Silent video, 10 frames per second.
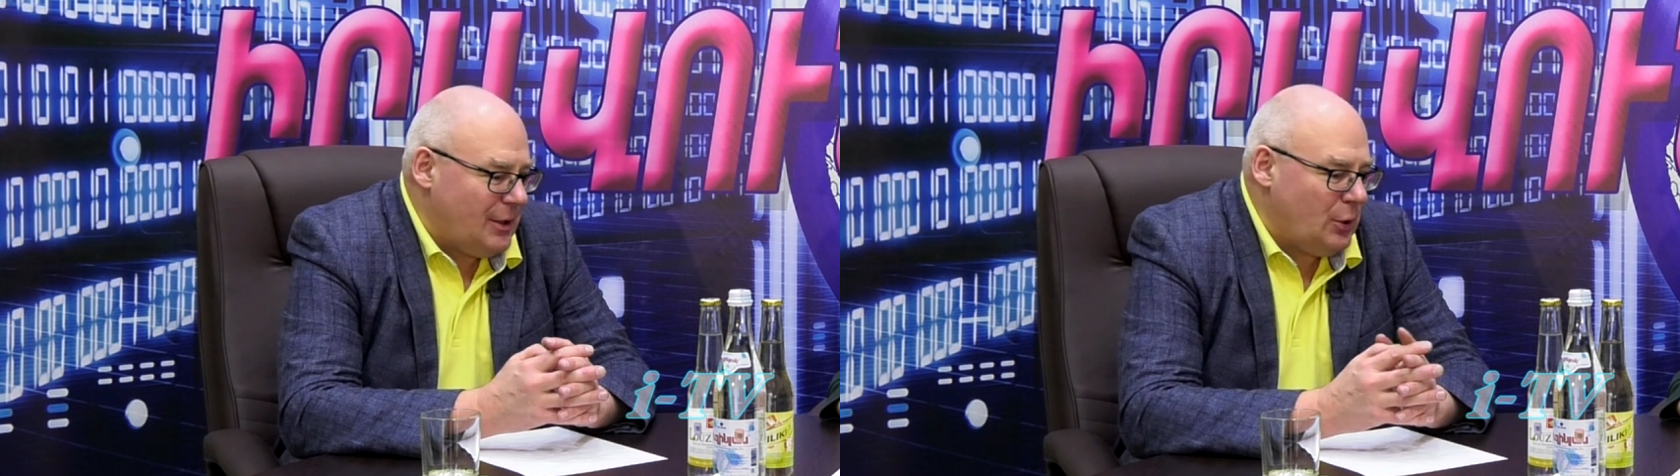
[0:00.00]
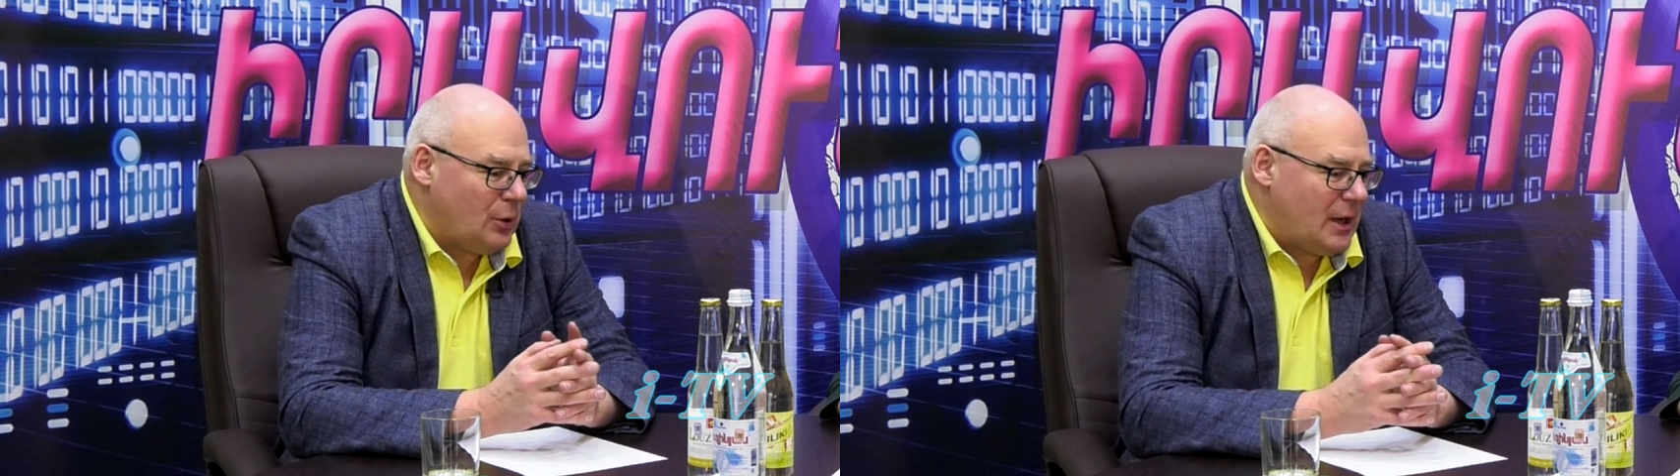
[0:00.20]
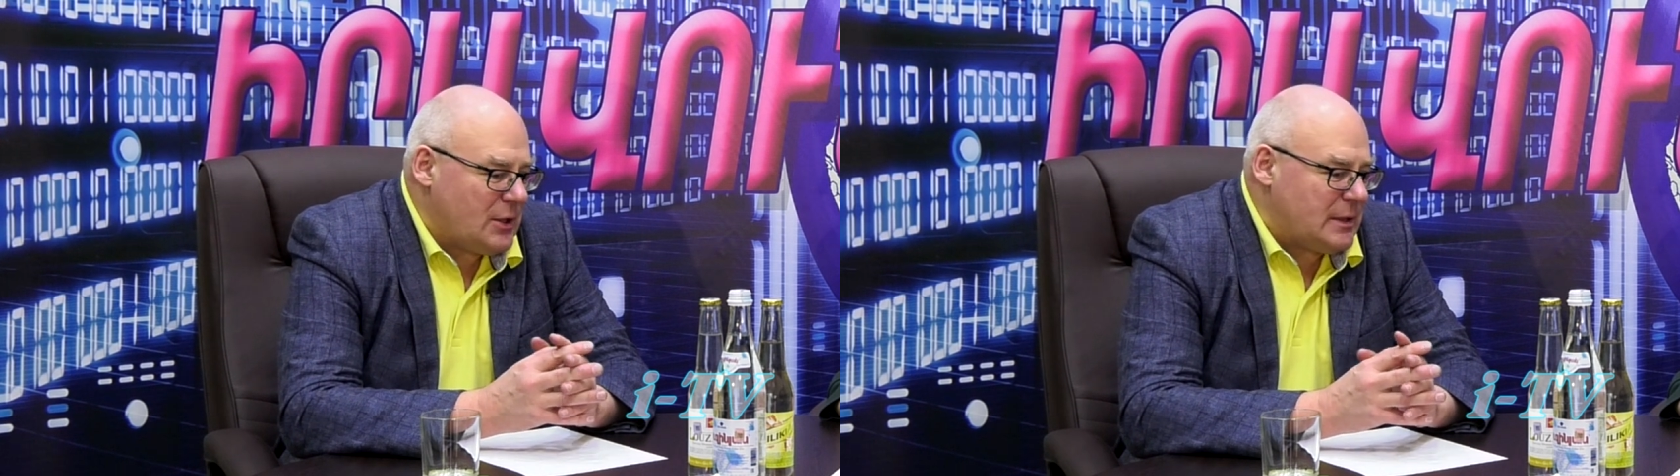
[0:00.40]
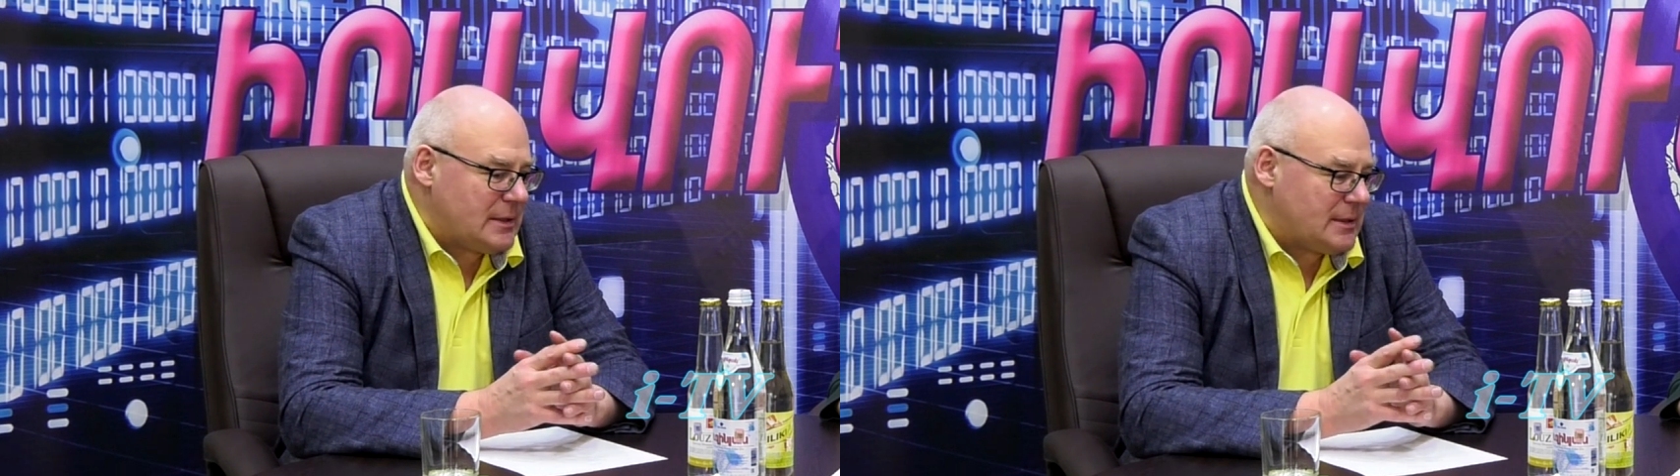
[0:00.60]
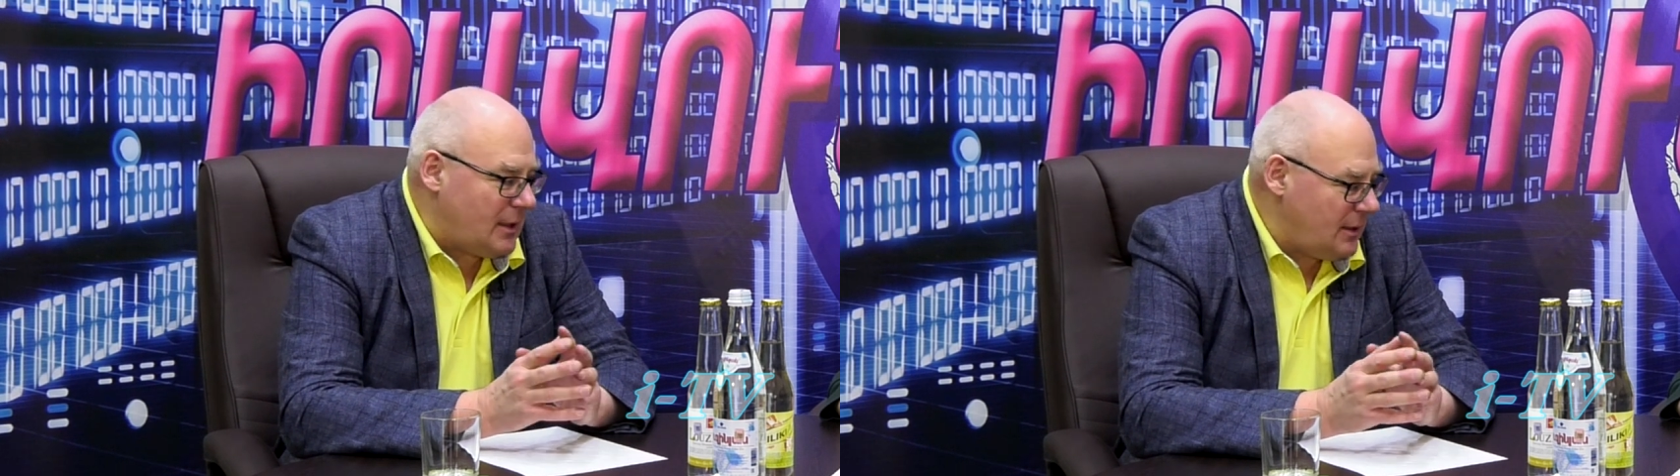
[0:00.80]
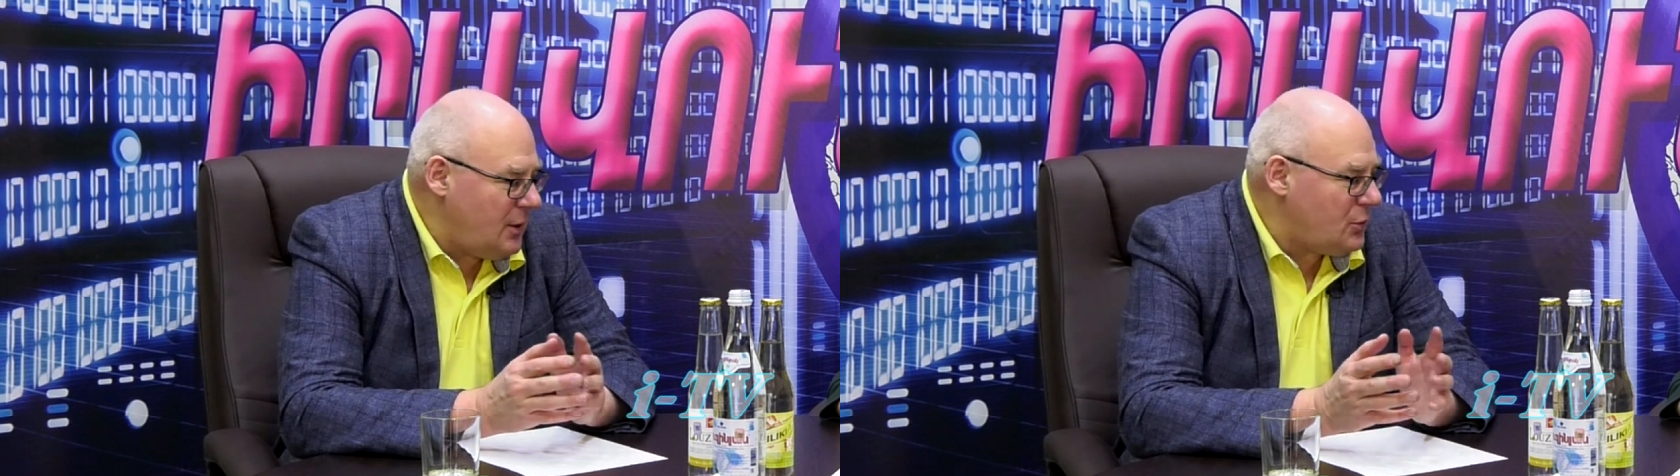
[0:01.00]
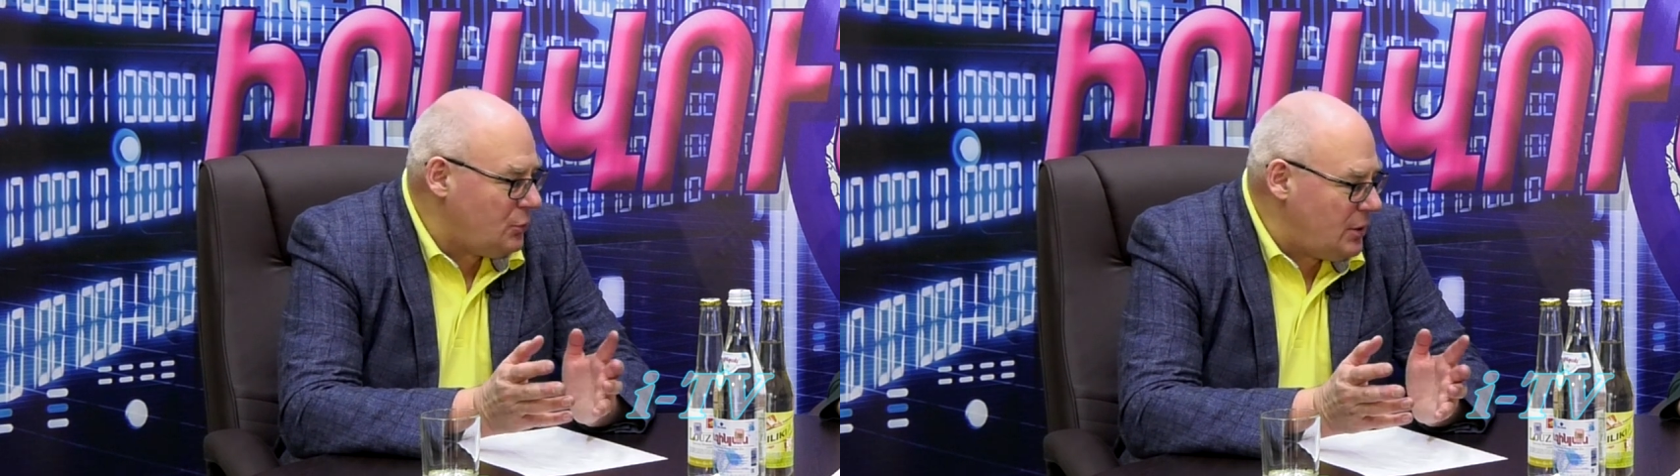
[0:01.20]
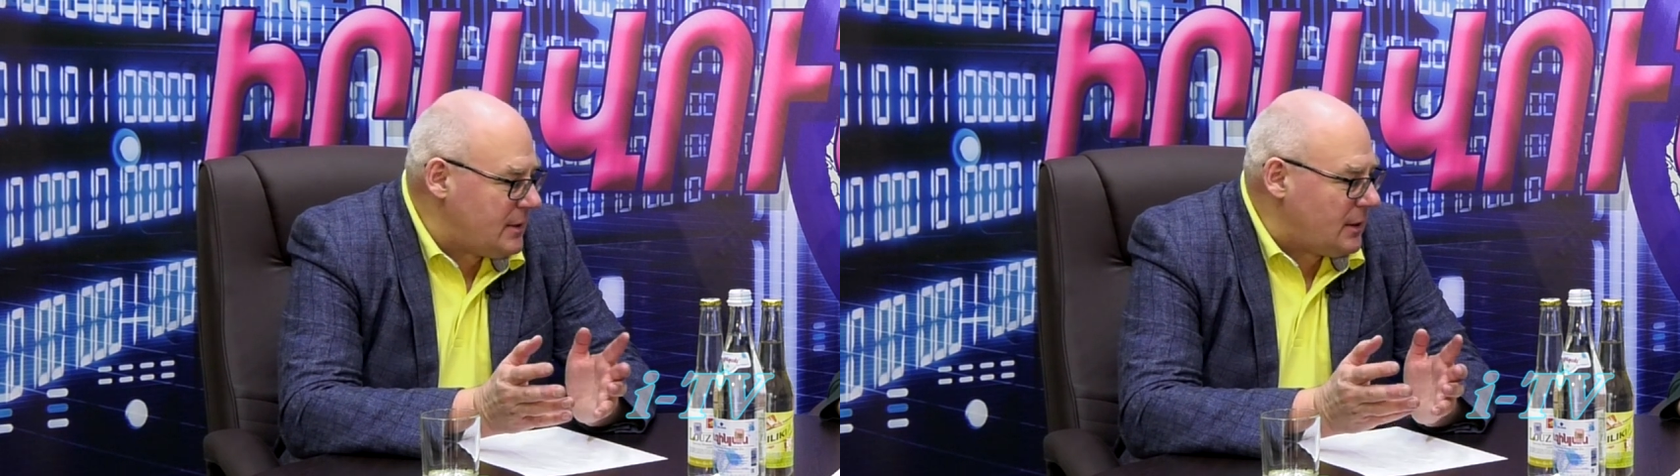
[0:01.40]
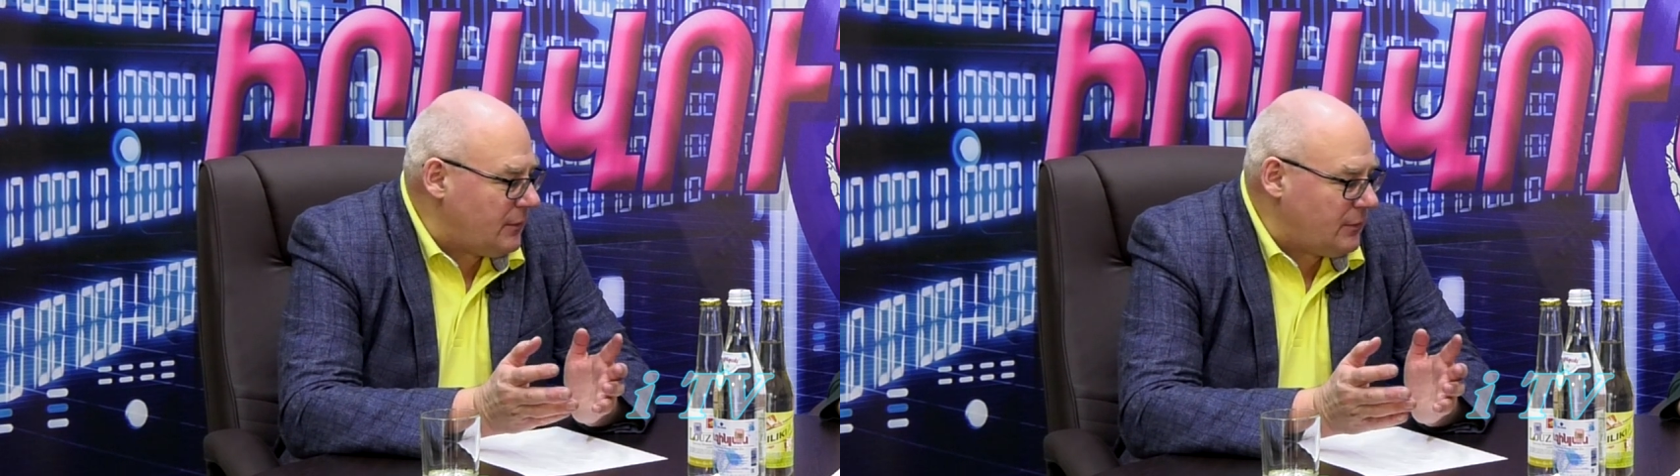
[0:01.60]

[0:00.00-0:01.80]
Ее каждая сторона из участников